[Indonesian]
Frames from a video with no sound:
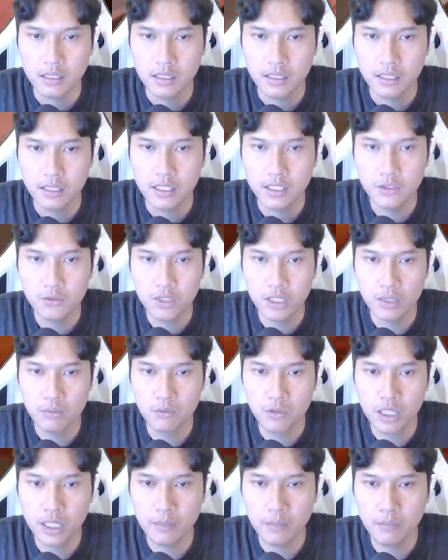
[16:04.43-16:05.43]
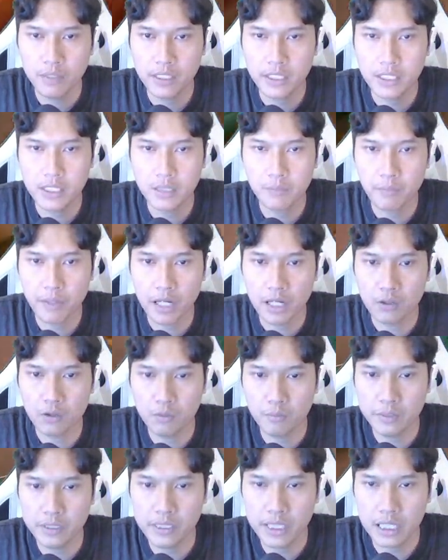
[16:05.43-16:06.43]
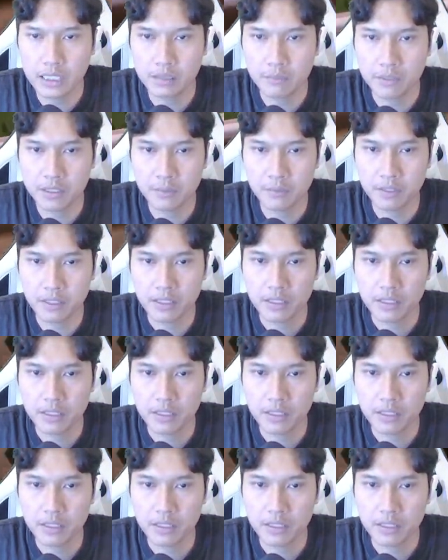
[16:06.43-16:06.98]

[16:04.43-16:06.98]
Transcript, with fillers: Ini sudah mulai bikin kepalaku bejat teman-teman.